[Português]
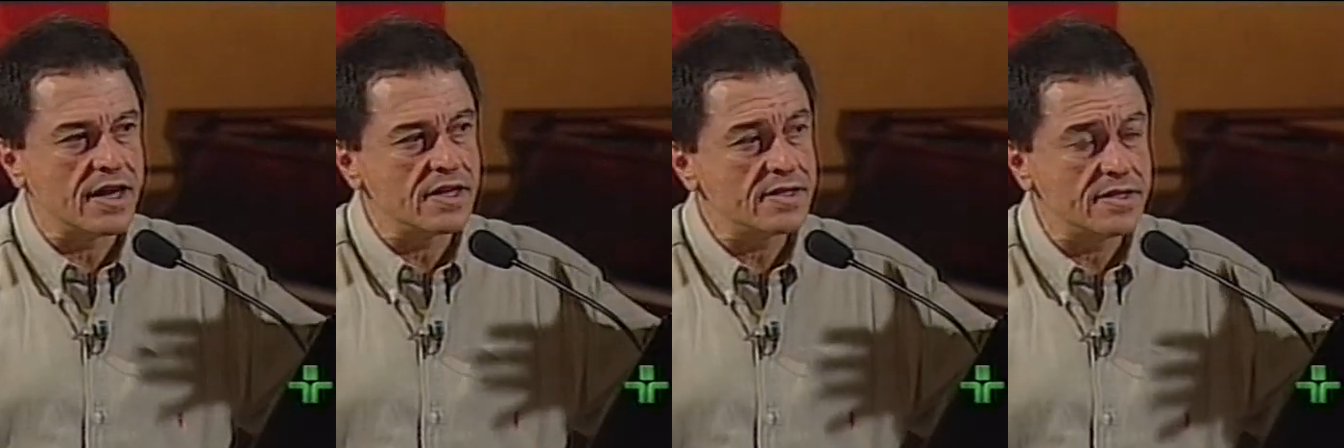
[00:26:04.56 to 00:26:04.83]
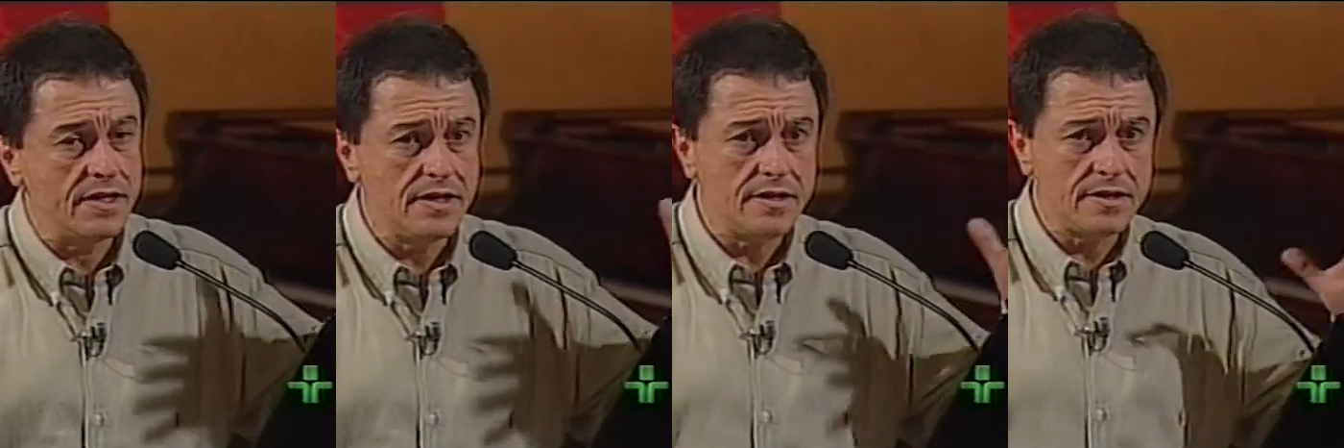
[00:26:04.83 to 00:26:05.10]

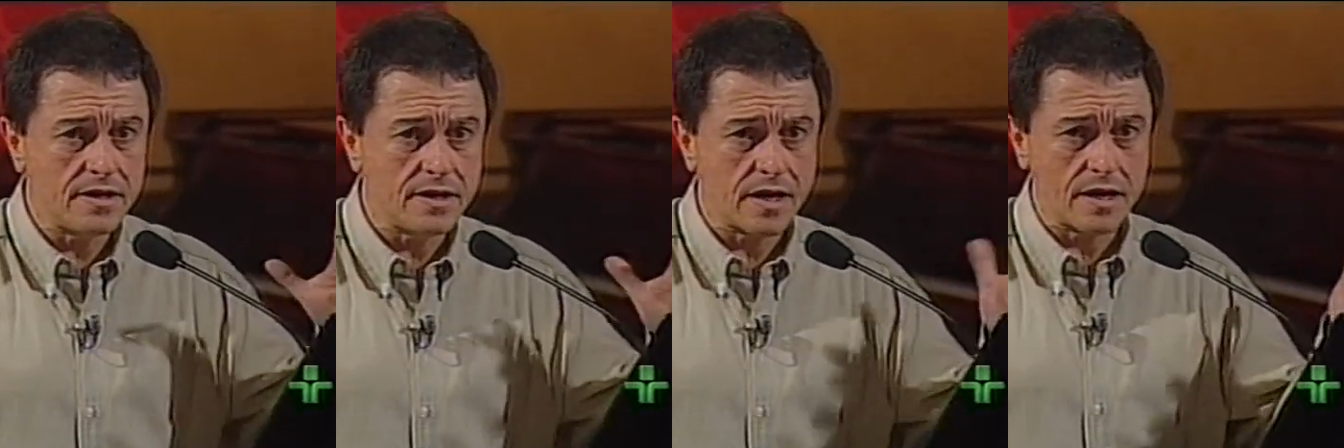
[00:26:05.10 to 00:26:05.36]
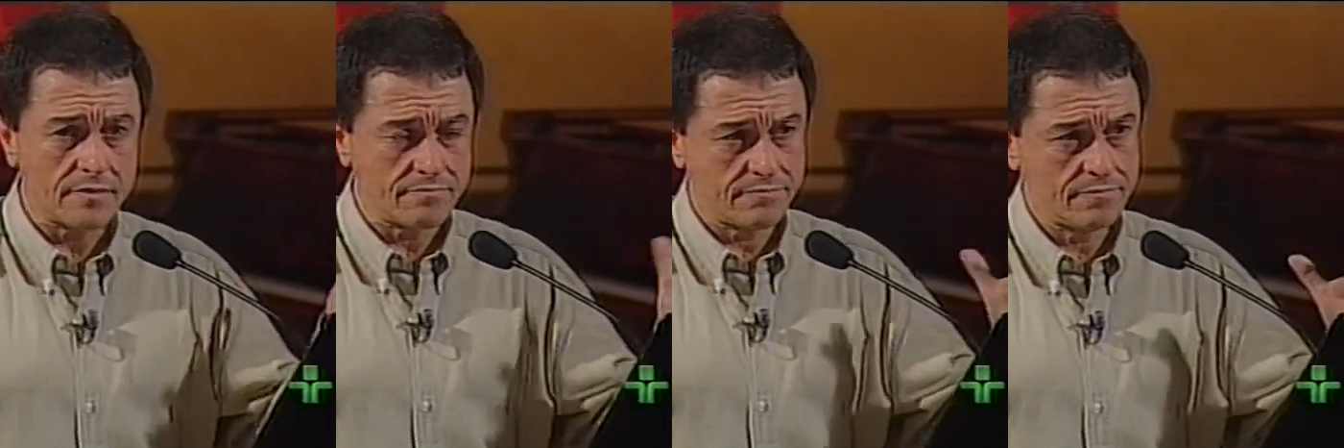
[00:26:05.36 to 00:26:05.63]

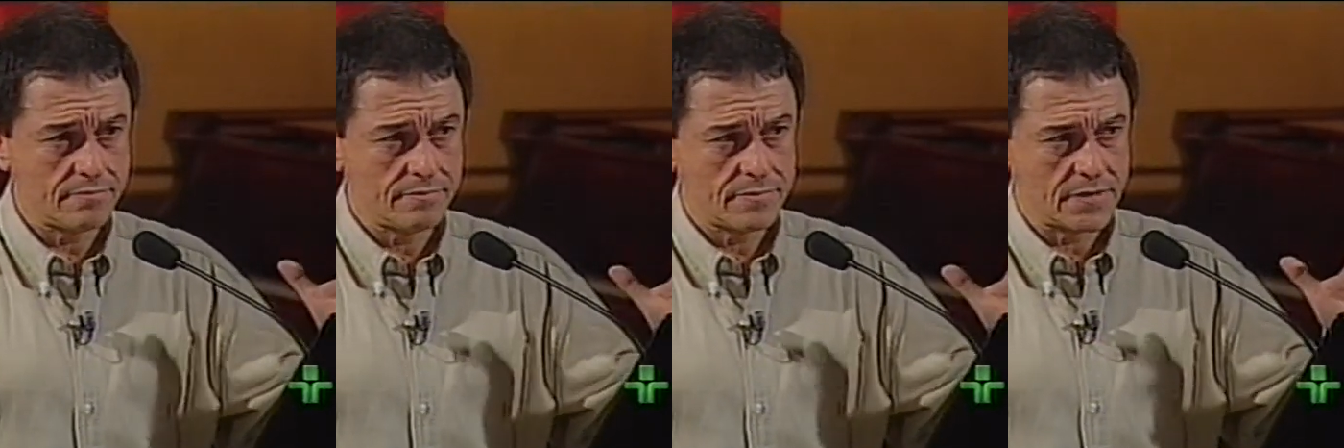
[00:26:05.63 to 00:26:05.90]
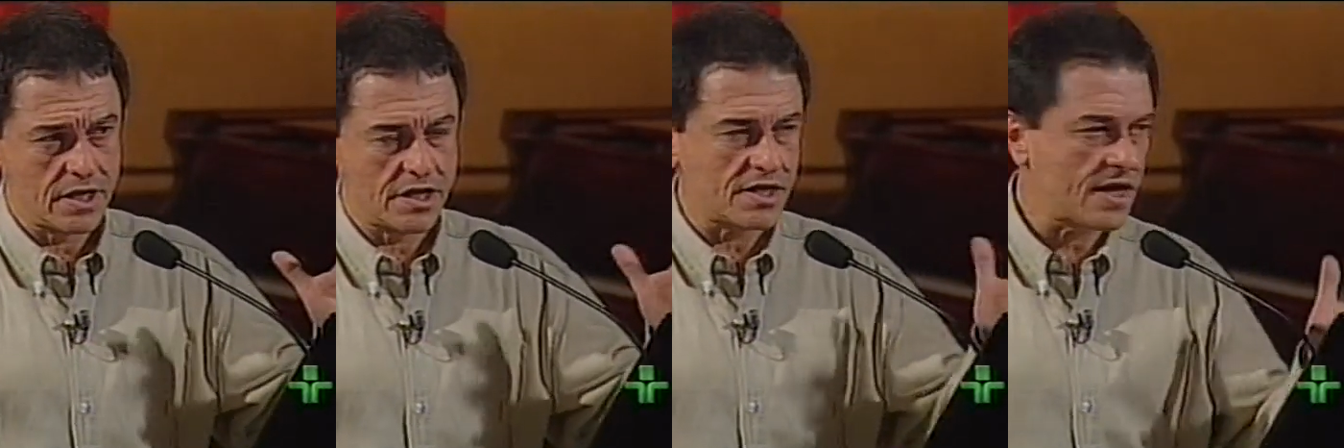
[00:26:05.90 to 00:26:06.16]
narcísica,
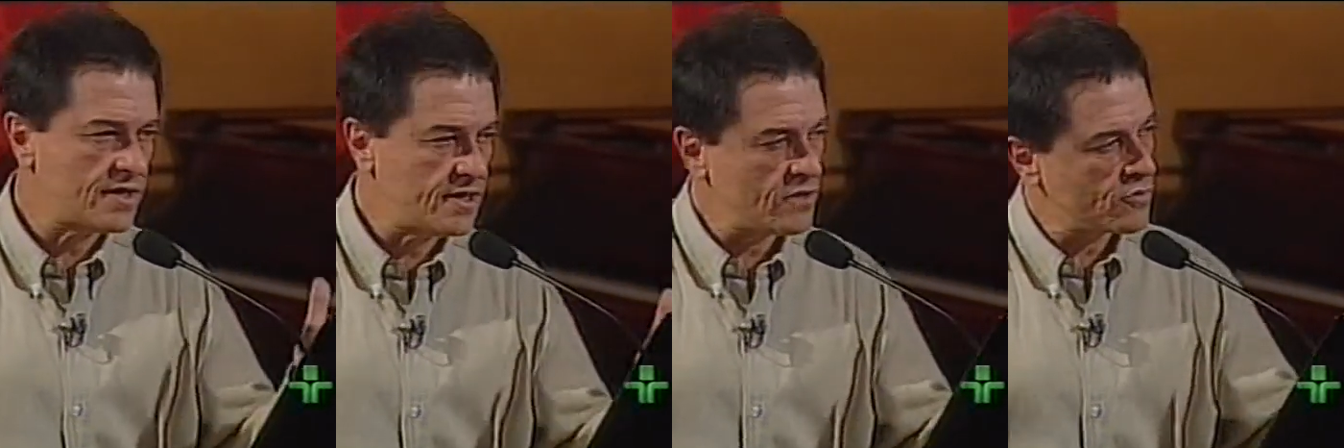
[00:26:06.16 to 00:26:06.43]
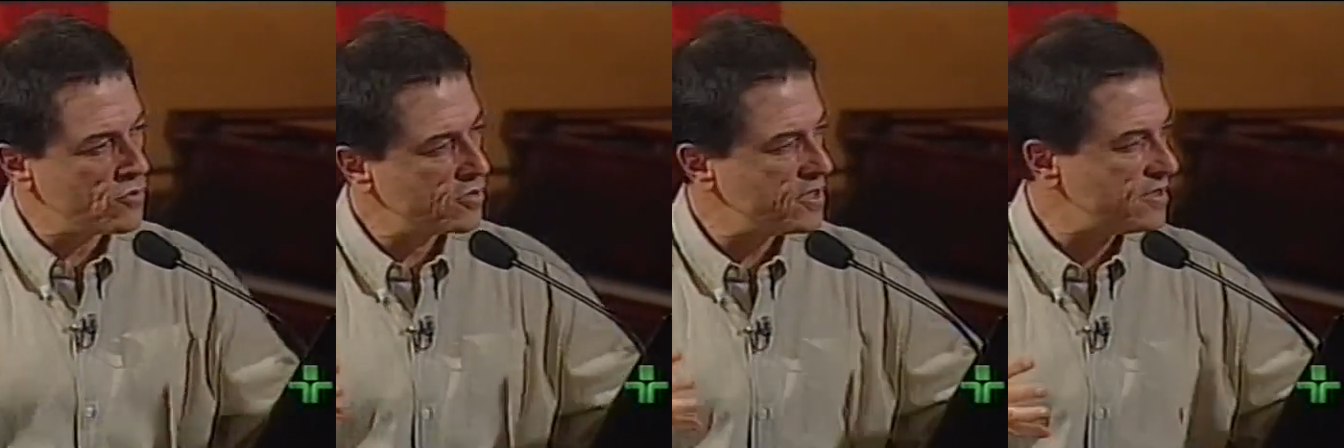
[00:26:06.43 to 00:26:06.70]
já
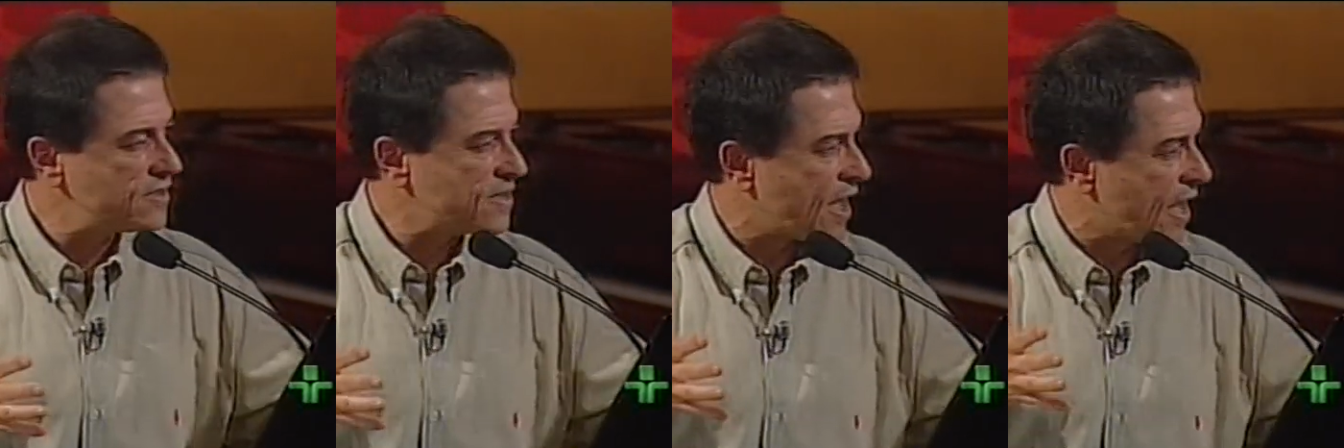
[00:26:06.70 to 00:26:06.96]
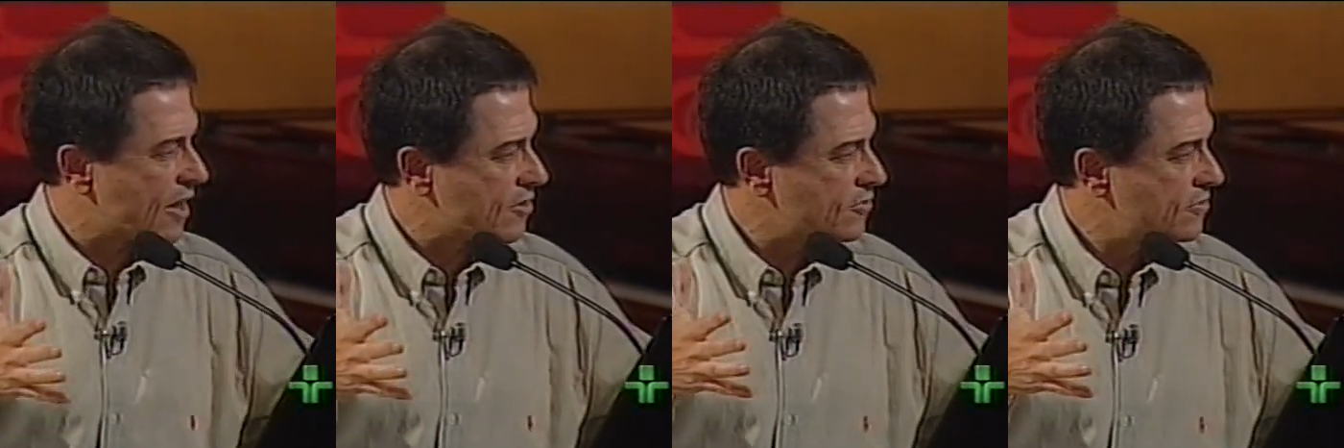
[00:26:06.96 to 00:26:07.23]
se
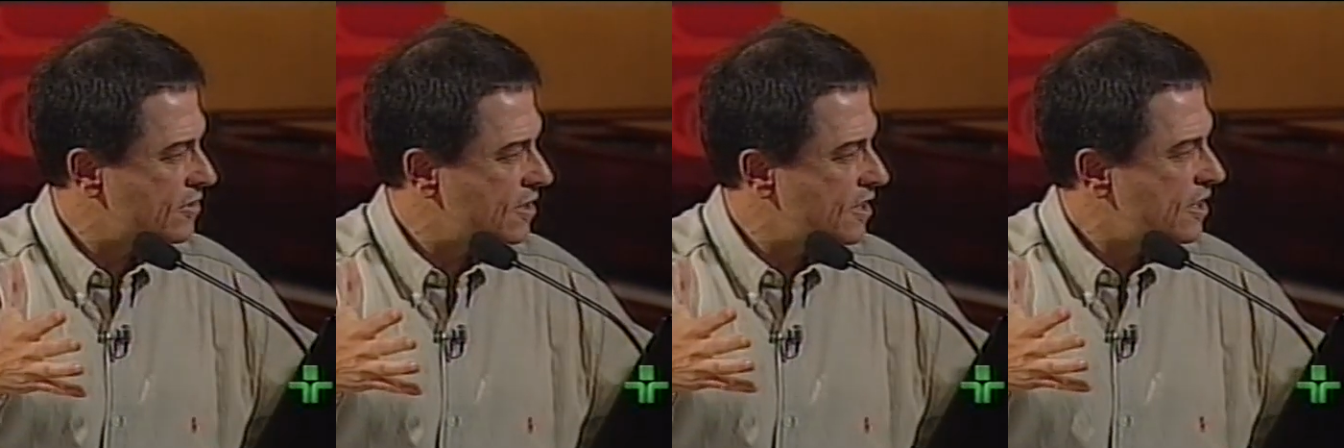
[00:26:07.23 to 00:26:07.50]
conquistaram